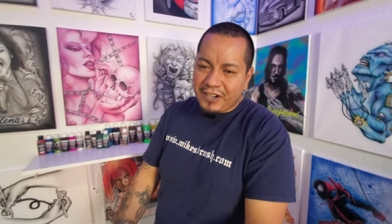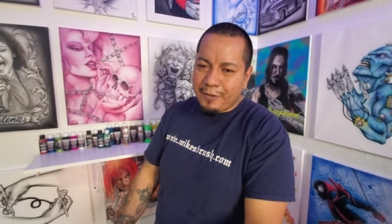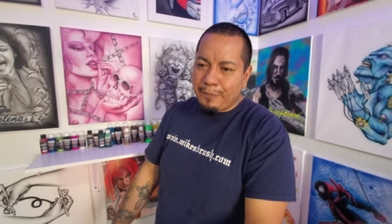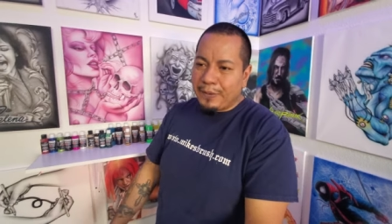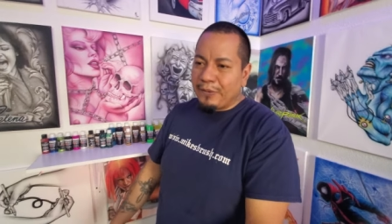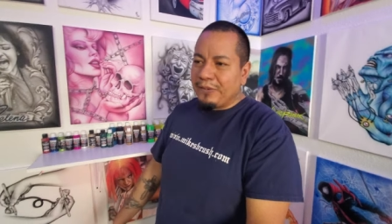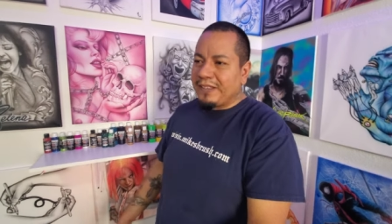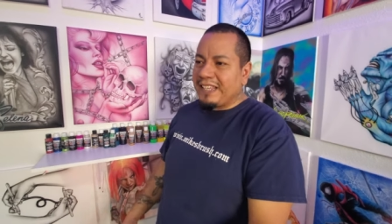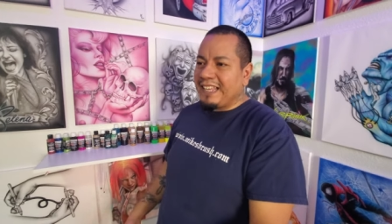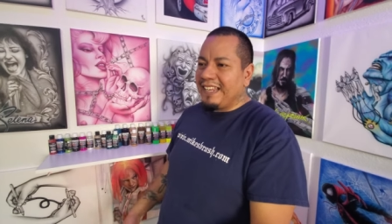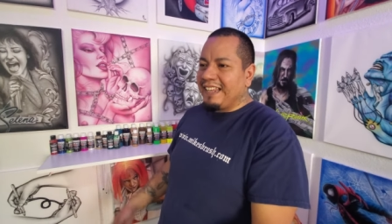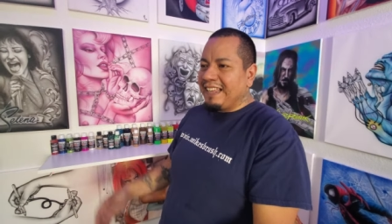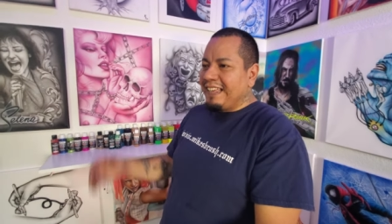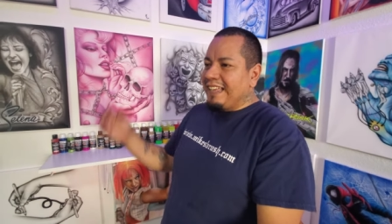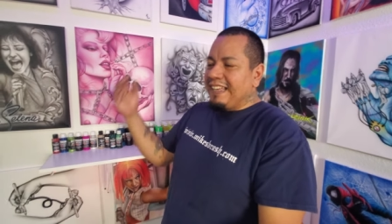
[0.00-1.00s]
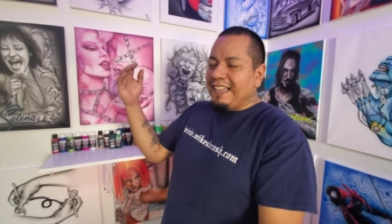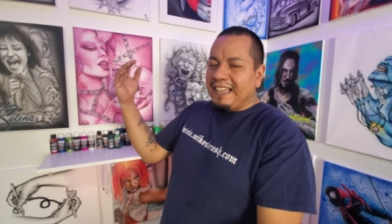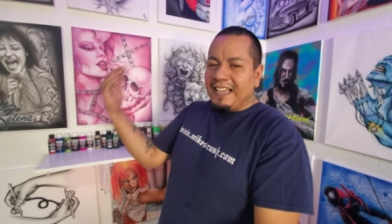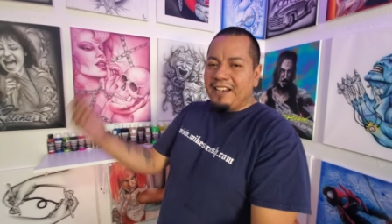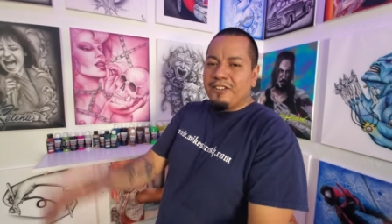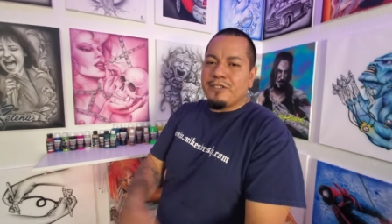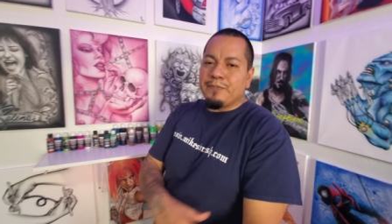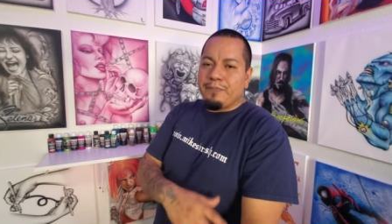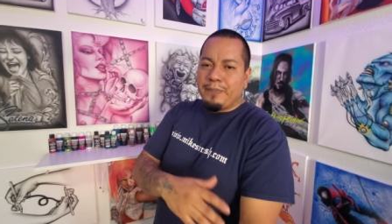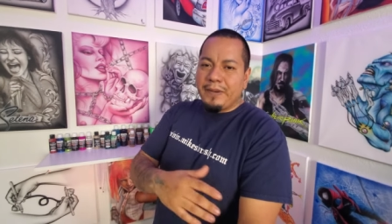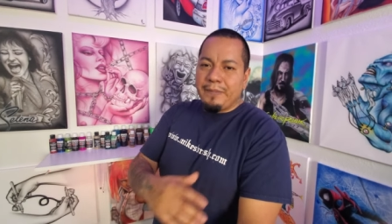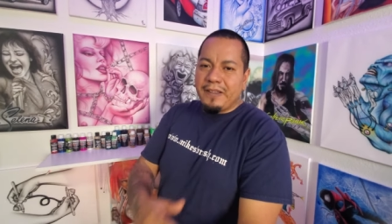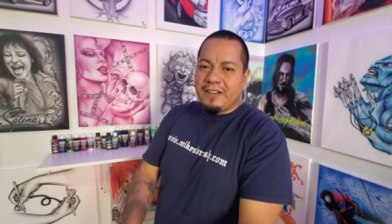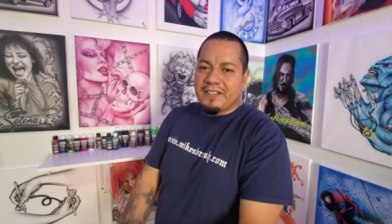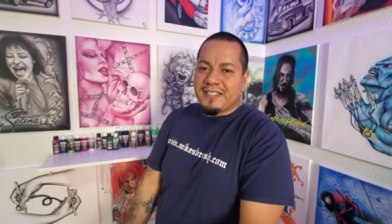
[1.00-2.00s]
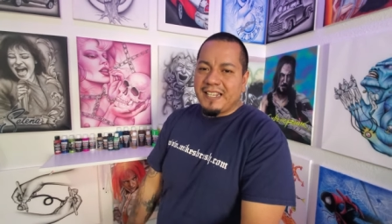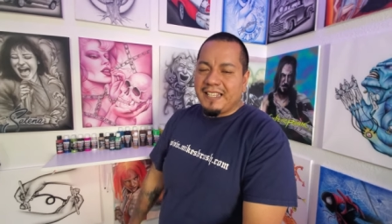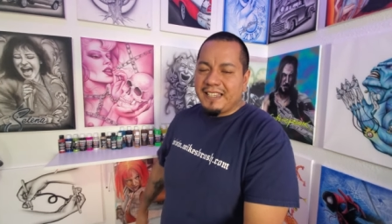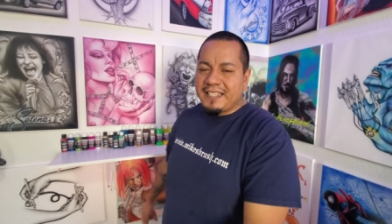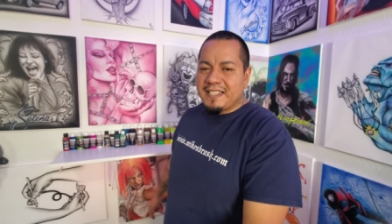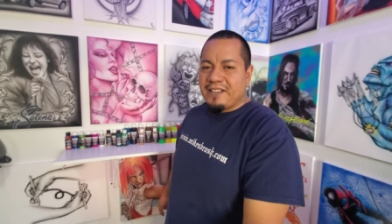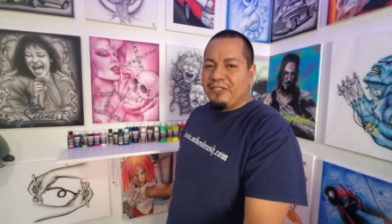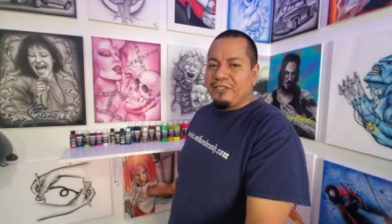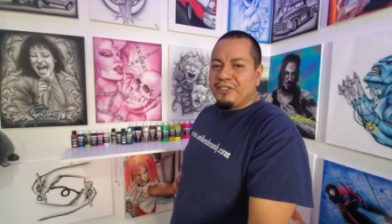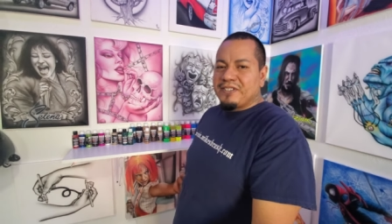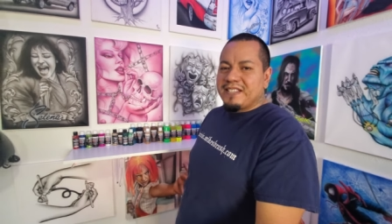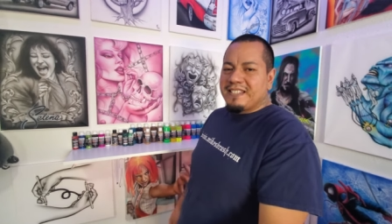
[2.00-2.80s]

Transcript: una pregunta y en los primeros 30 segundos